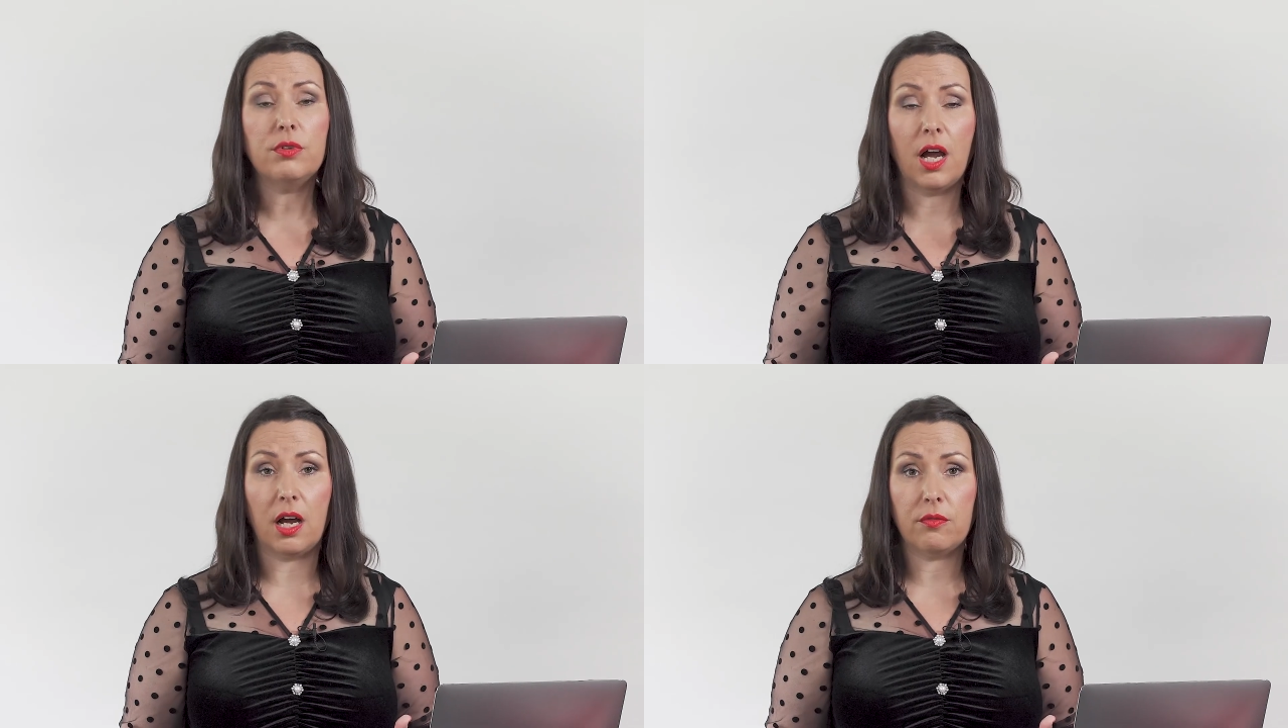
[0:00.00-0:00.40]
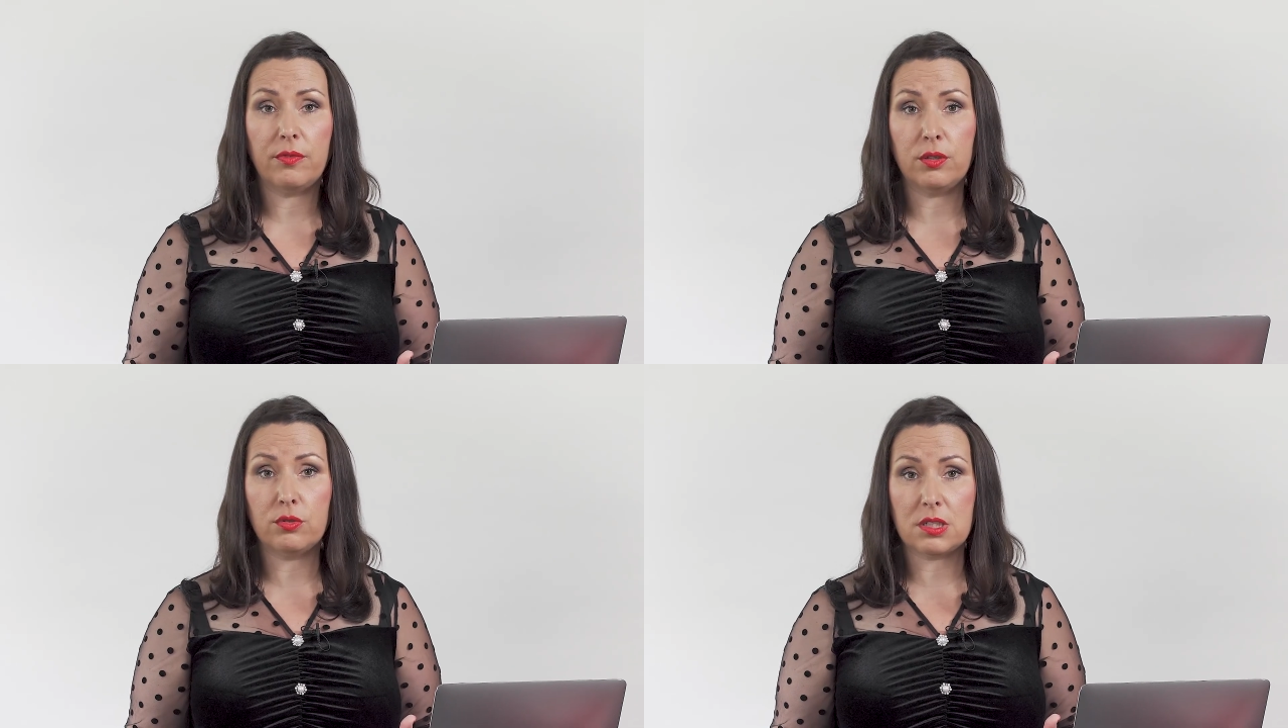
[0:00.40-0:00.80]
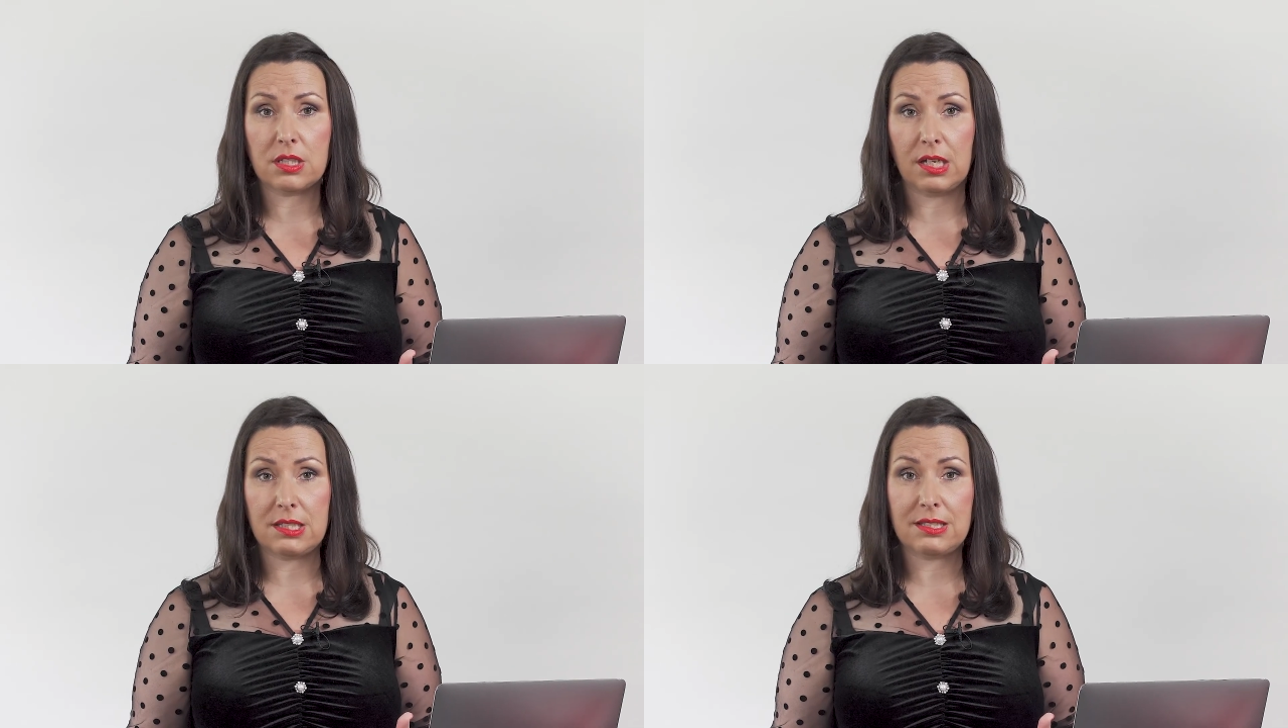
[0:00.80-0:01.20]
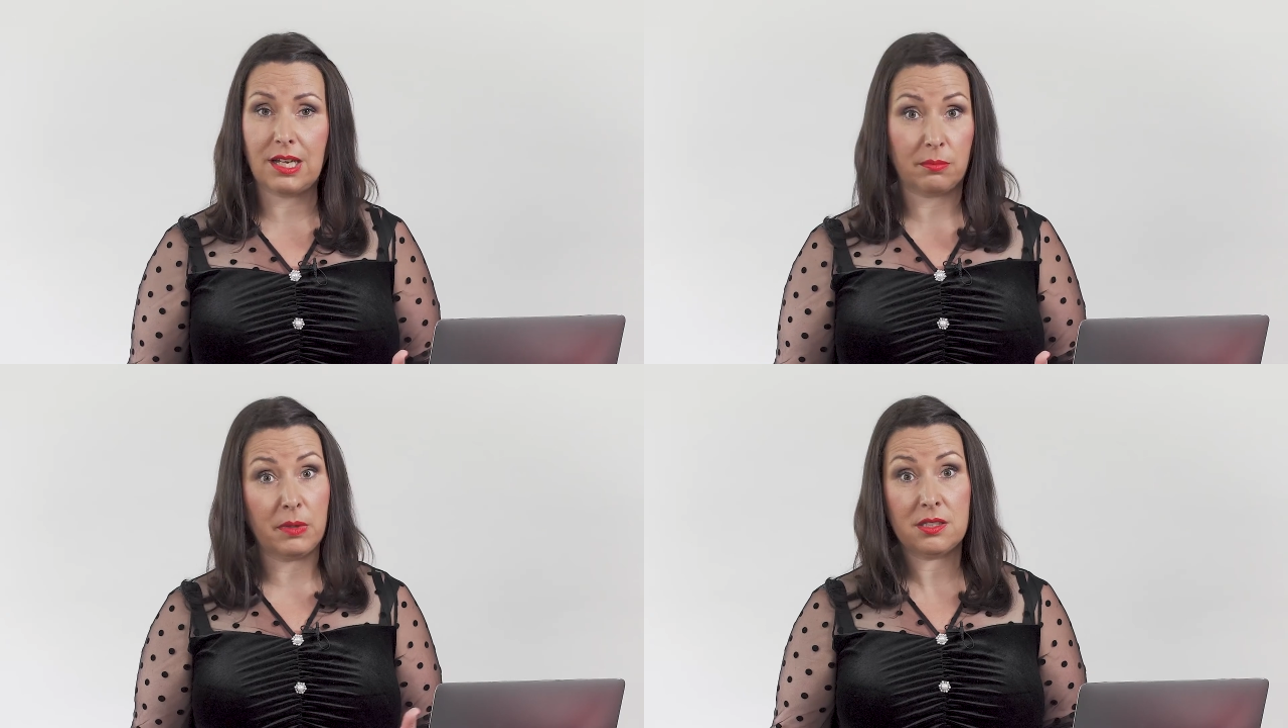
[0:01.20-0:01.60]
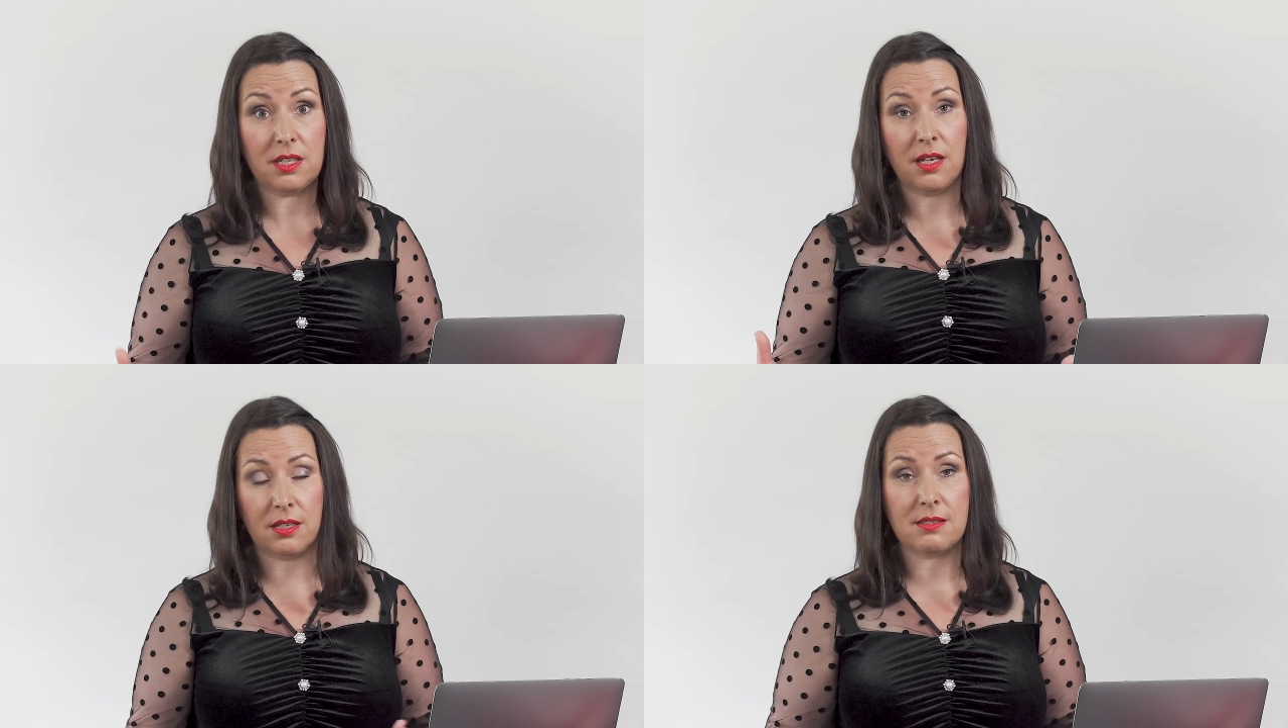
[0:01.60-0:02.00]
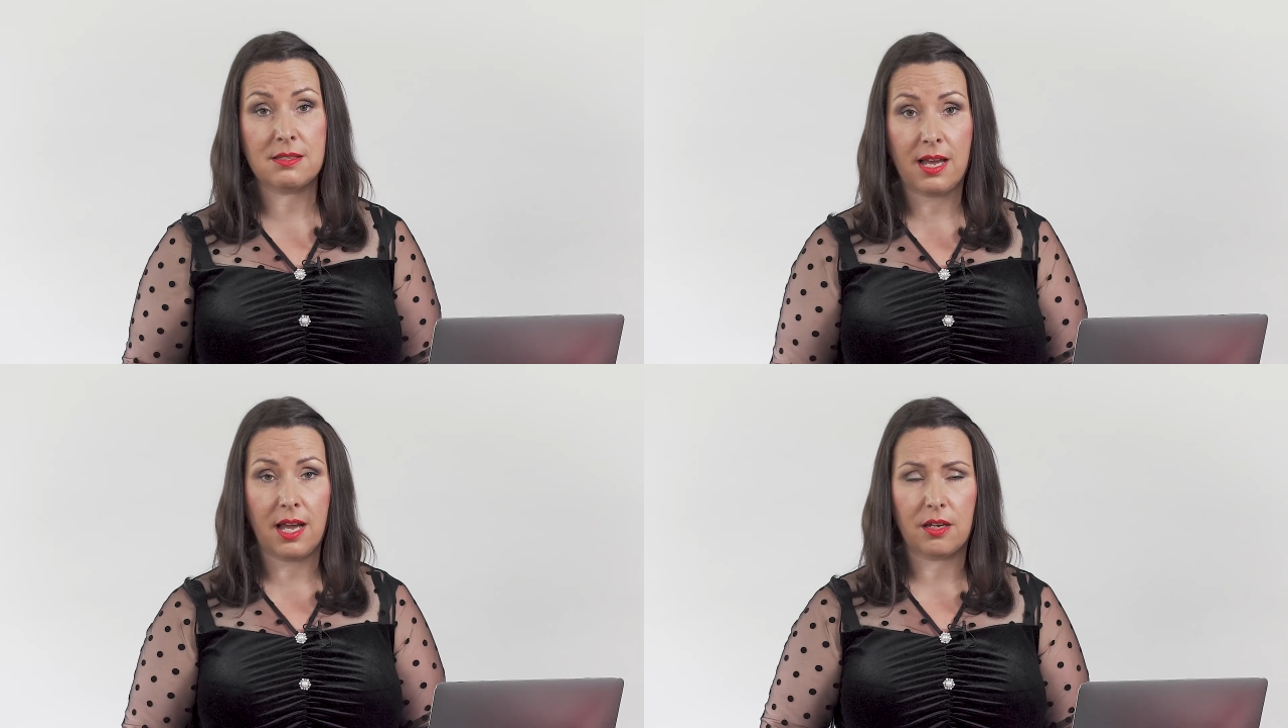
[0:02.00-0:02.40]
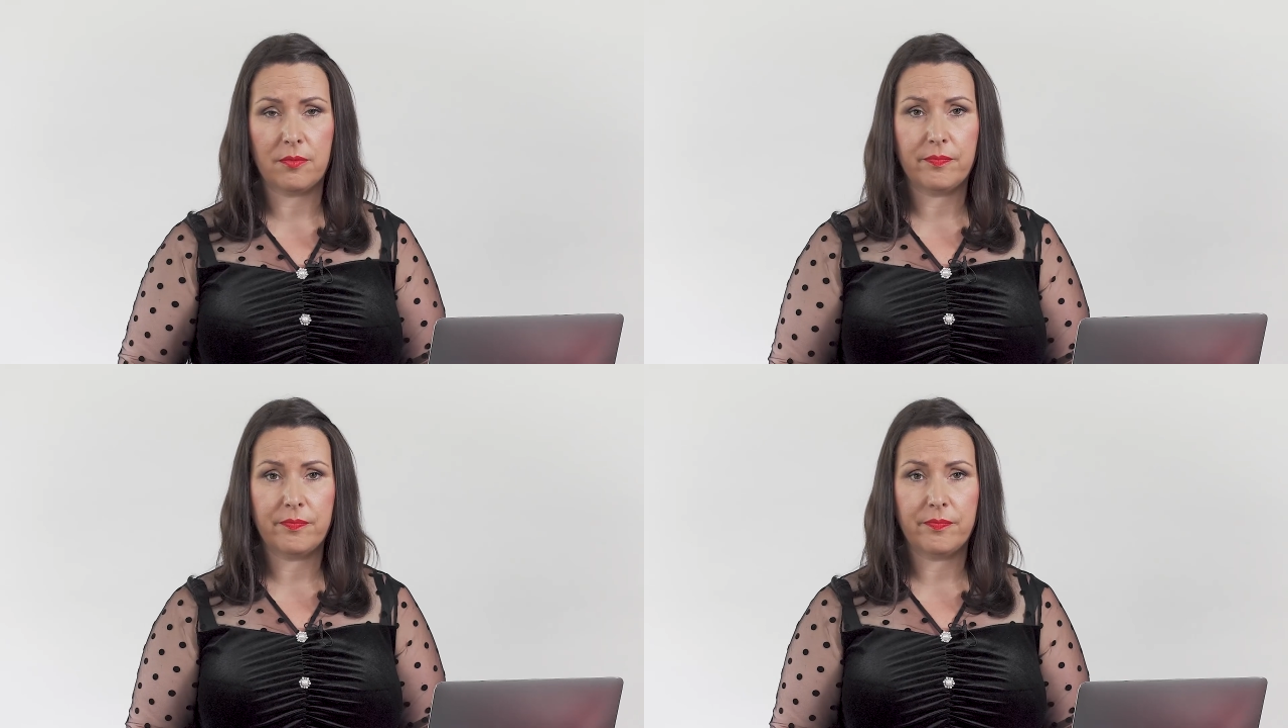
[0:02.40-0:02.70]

ja, wenn du das den ganzen Tag machst, den ganzen Tag.